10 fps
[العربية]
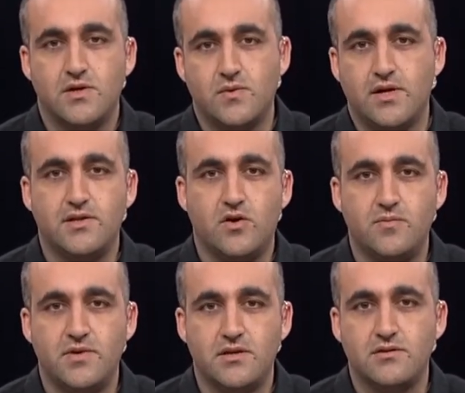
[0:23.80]

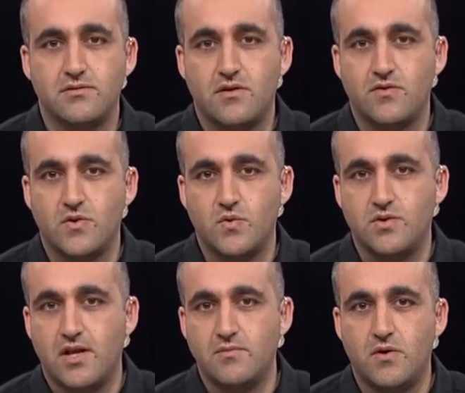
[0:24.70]
وأنهم
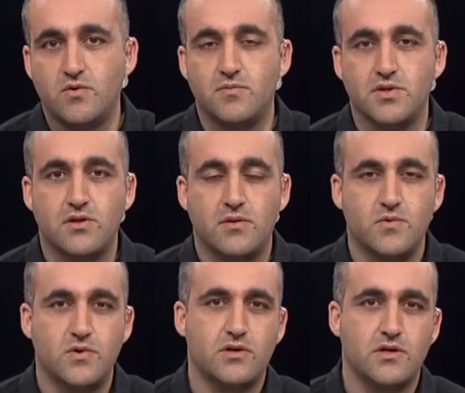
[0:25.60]
ينتظرون الموت
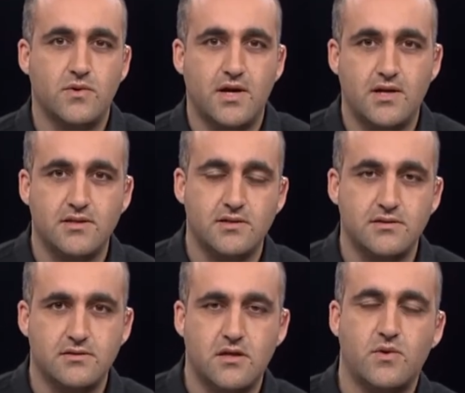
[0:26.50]
بالطابور واحدا
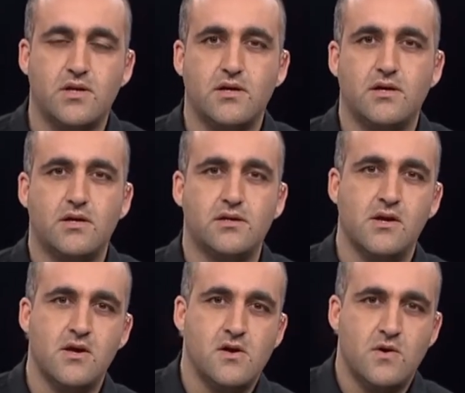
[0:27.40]
تلو الآخر
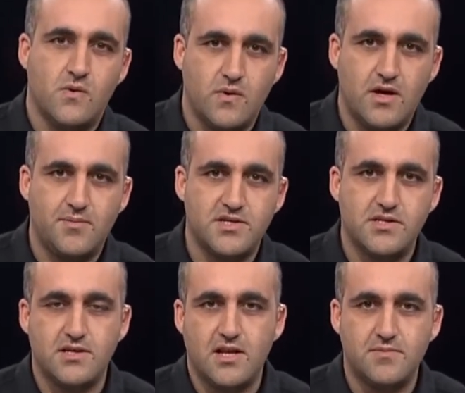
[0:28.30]

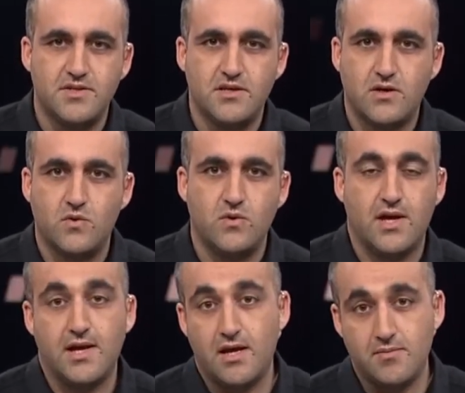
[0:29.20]
ومجلس الأمن يقول
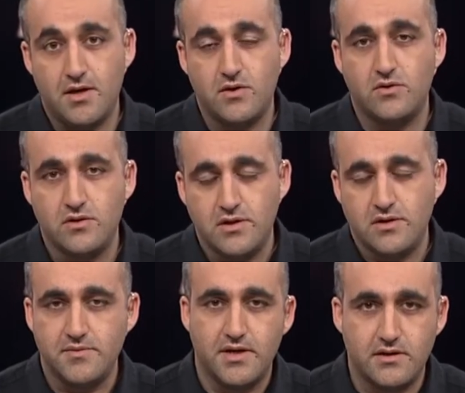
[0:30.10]
على مهله
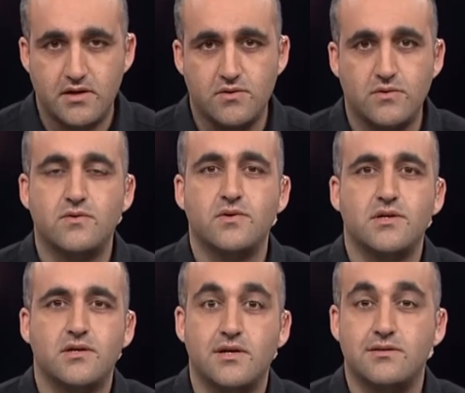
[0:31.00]
بأنه
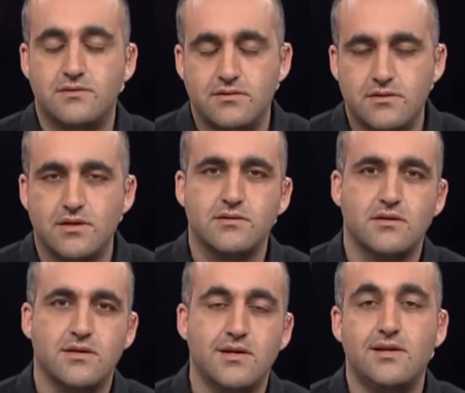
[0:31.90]
قد
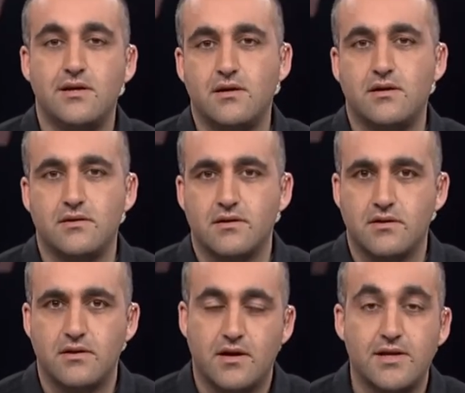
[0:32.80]
يصل إلى قرار
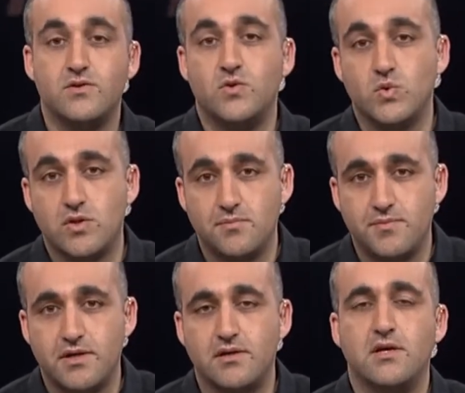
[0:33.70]
قد
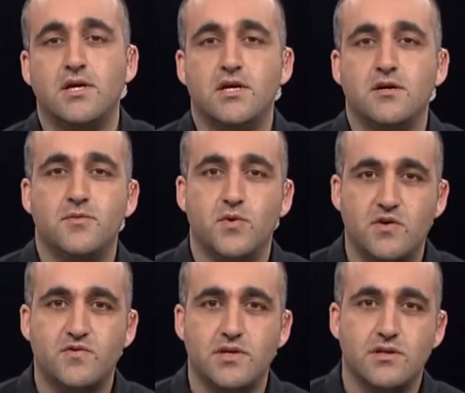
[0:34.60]
يطبق
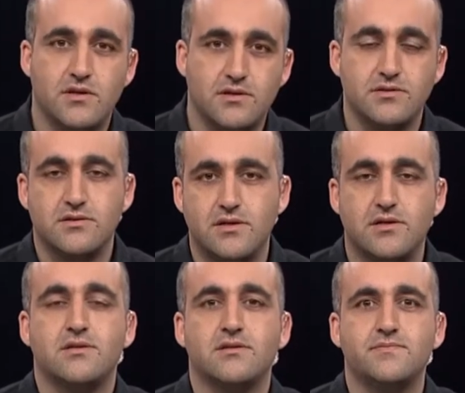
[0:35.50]
بوقف إطلاق
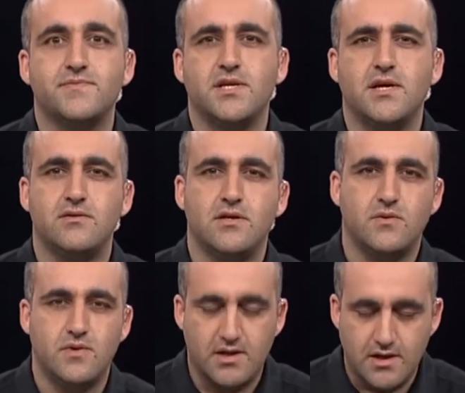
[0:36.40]
النار هذا
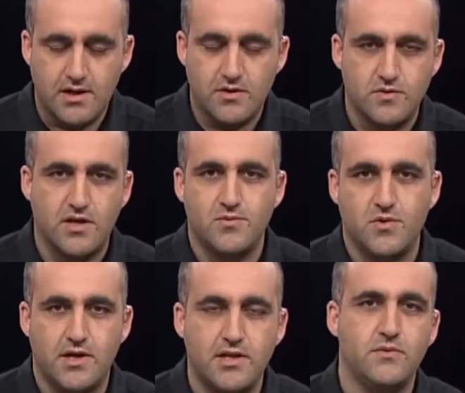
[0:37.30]
هو الحال نتابع
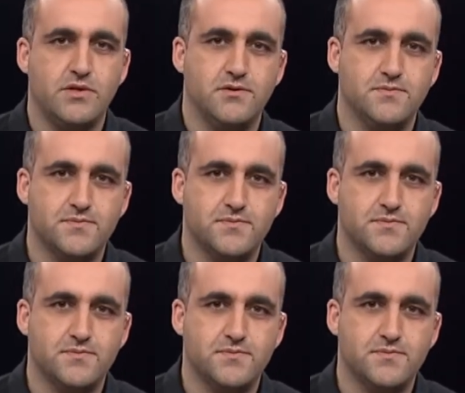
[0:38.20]
العناوين